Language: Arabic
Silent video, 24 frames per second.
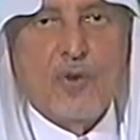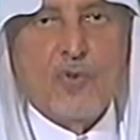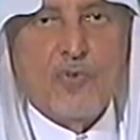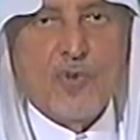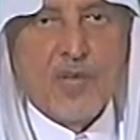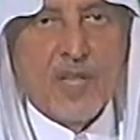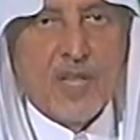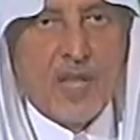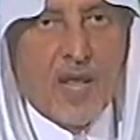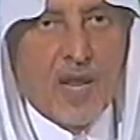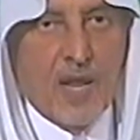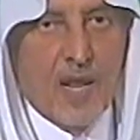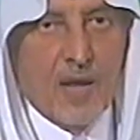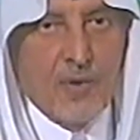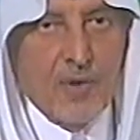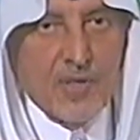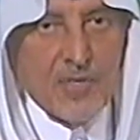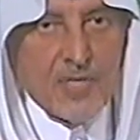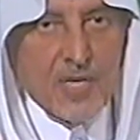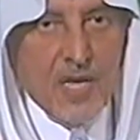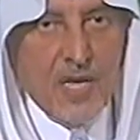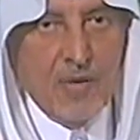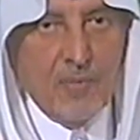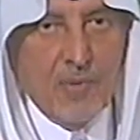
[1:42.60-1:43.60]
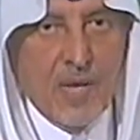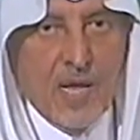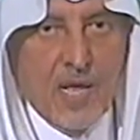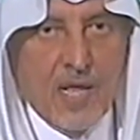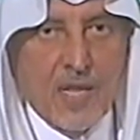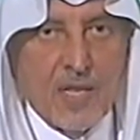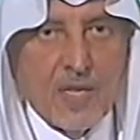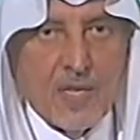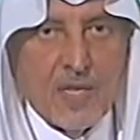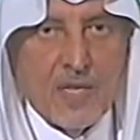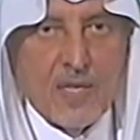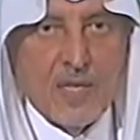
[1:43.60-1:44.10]
وفينا العوض
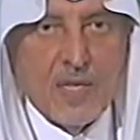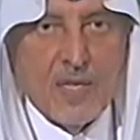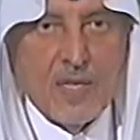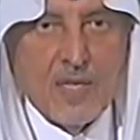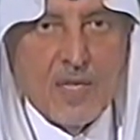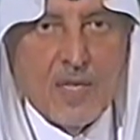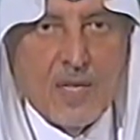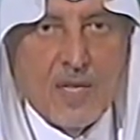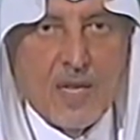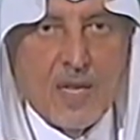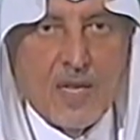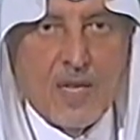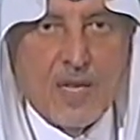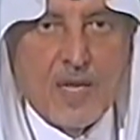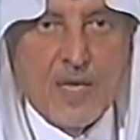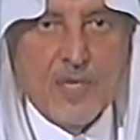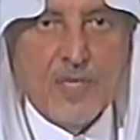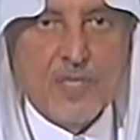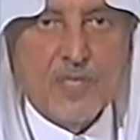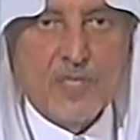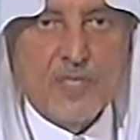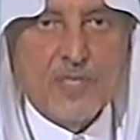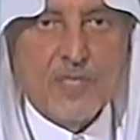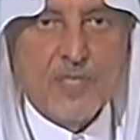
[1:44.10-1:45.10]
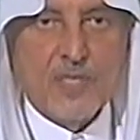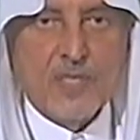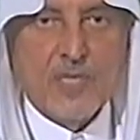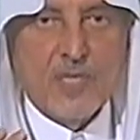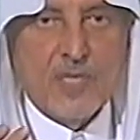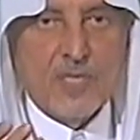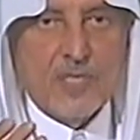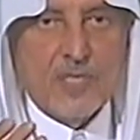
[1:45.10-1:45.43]
سلمان للعز